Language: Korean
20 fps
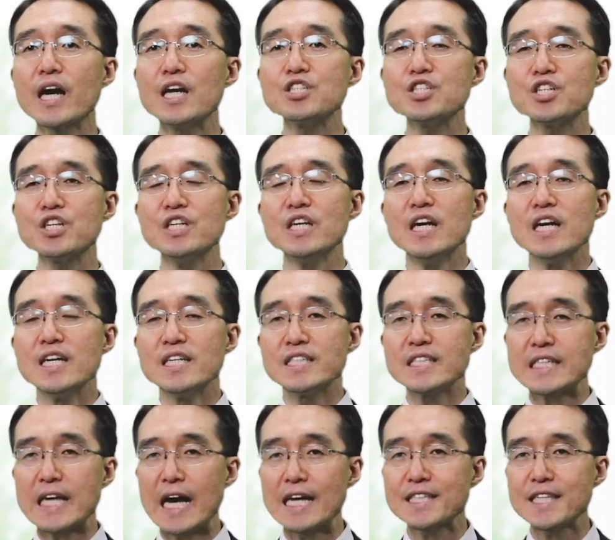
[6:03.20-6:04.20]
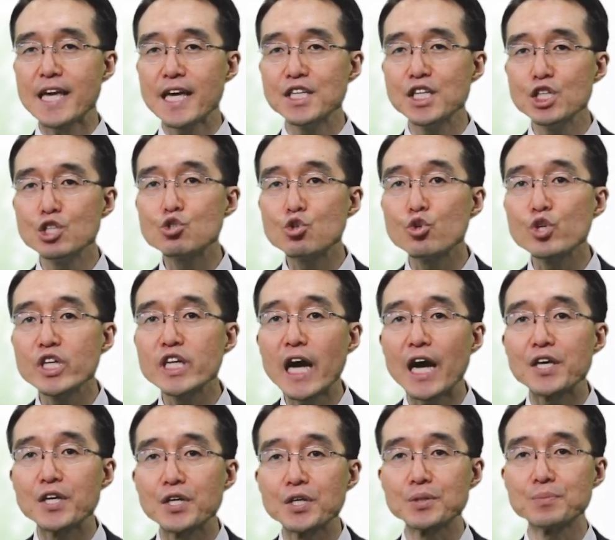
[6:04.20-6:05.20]
행할지를 자세히
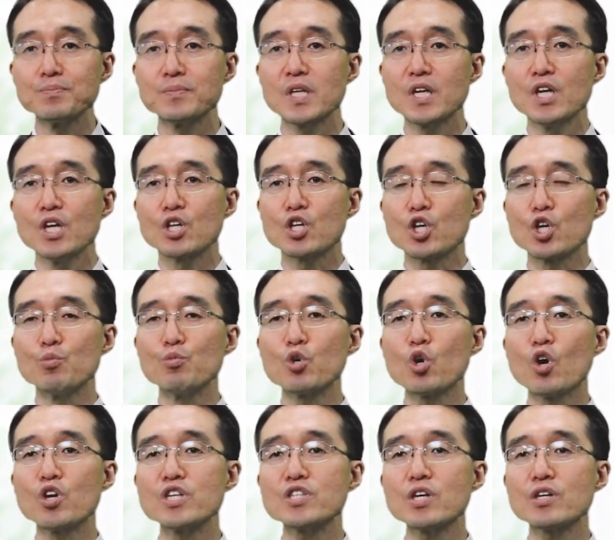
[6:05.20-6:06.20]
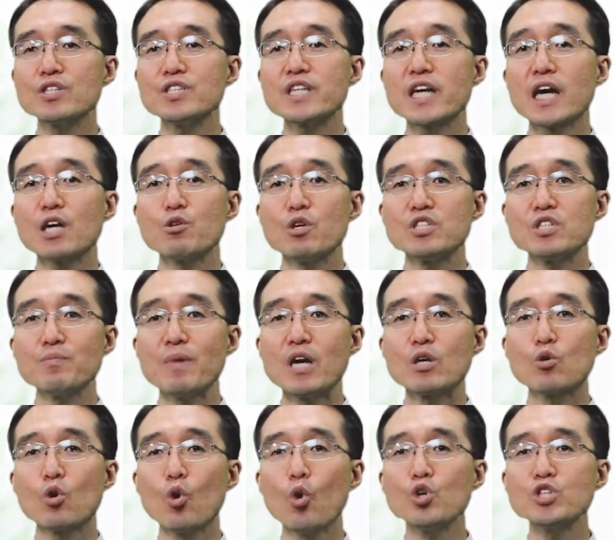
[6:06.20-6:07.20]
주의하여 그러므로 어리석은 자가 되지
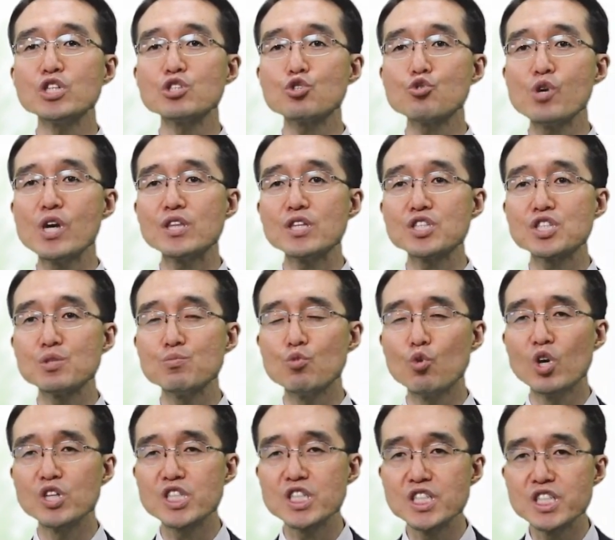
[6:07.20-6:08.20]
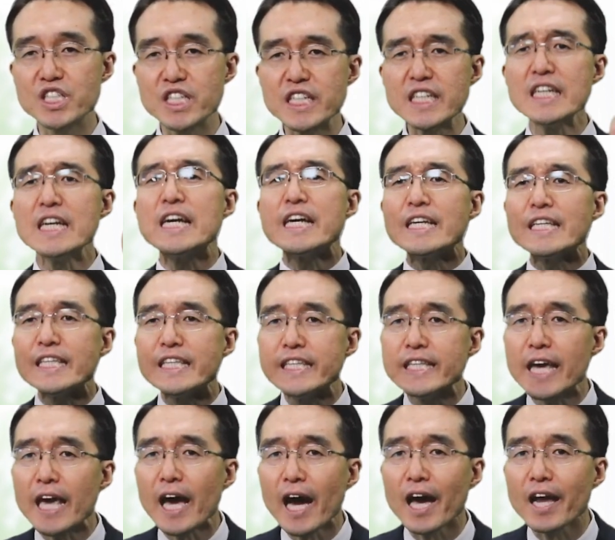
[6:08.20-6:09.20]
말고 오직 주의 뜻이 무엇인지
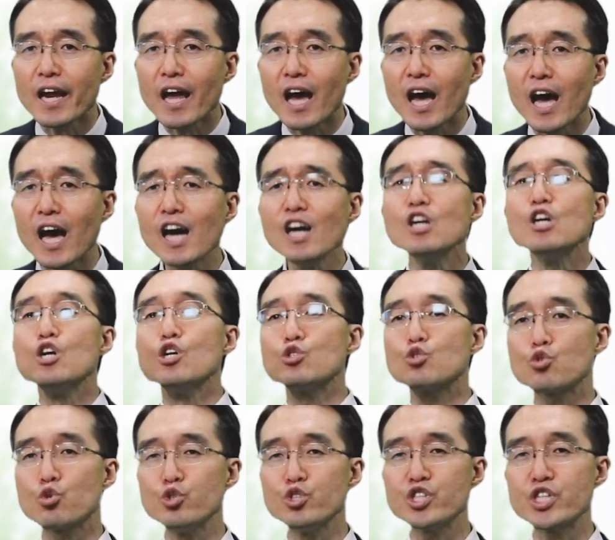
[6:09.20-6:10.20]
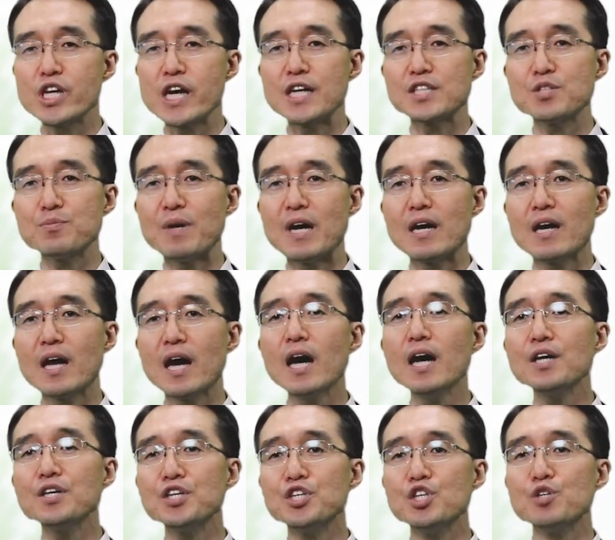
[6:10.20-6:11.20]
이해하라 술 취하지
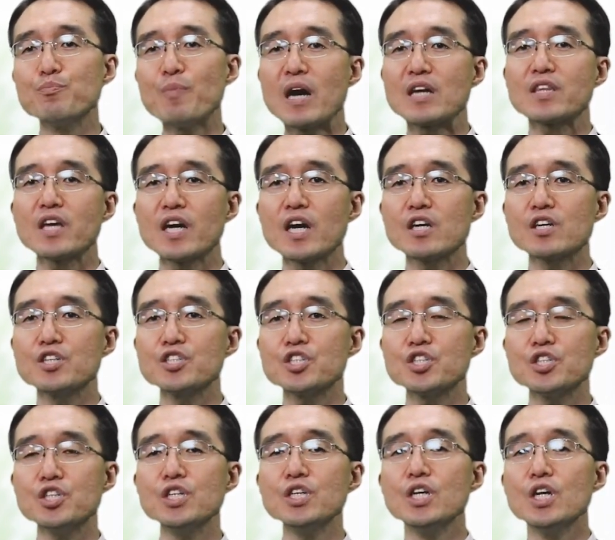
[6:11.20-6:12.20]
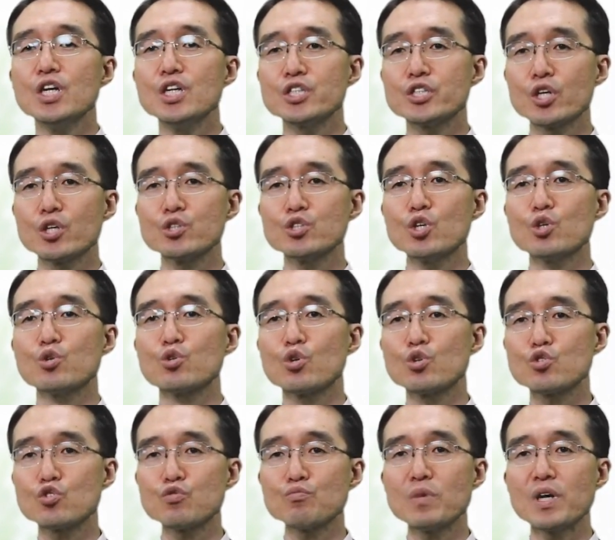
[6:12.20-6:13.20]
말라 이는 방탕한 것이니
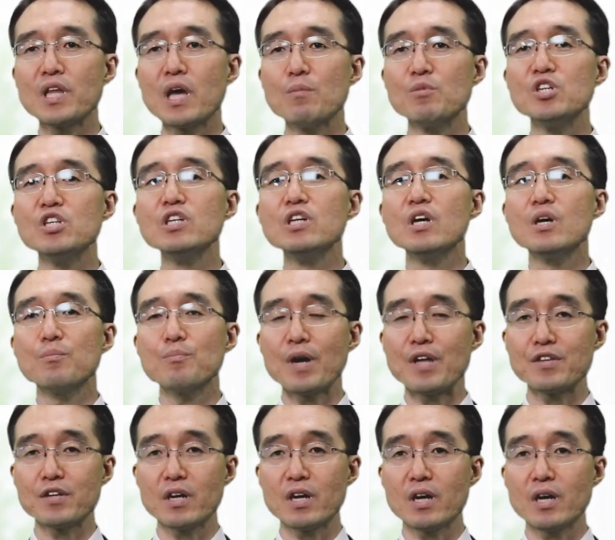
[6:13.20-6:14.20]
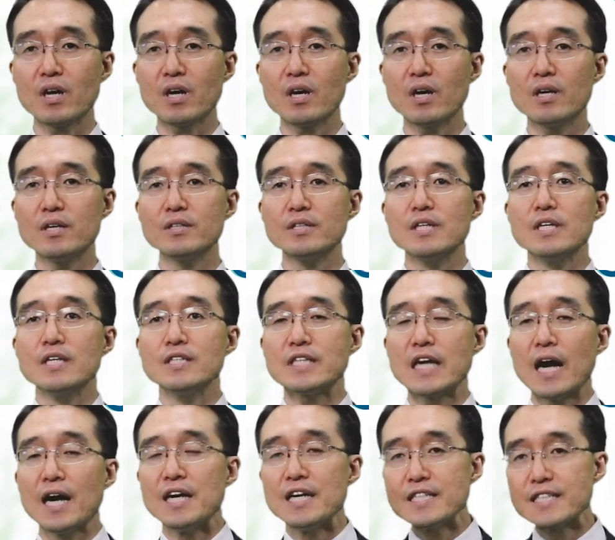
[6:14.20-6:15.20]
성령으로 충만함을 받으라.
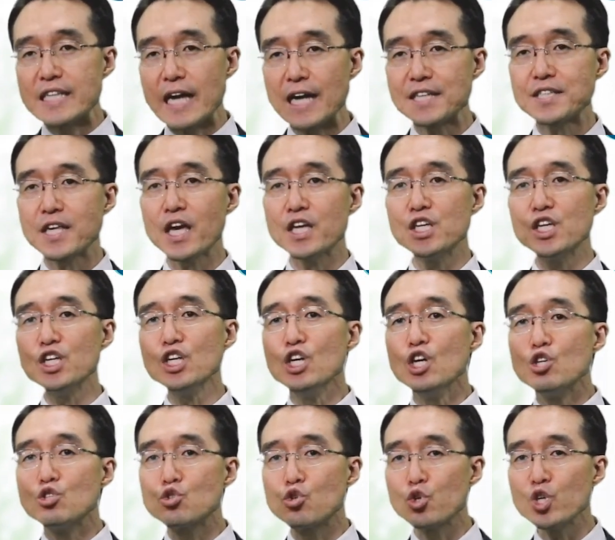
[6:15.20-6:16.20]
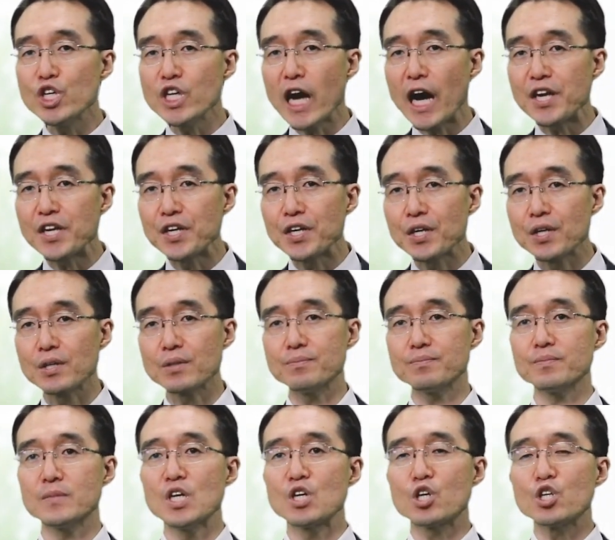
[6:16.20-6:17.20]
자, 자세히 주의하여
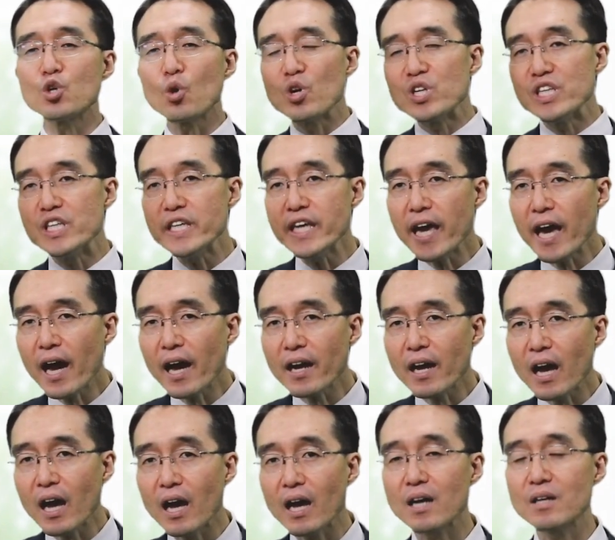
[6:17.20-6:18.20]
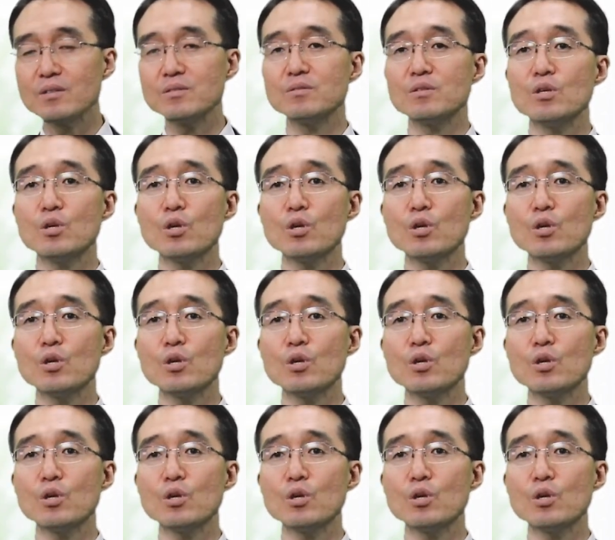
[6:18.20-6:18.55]
그리고 이해하라.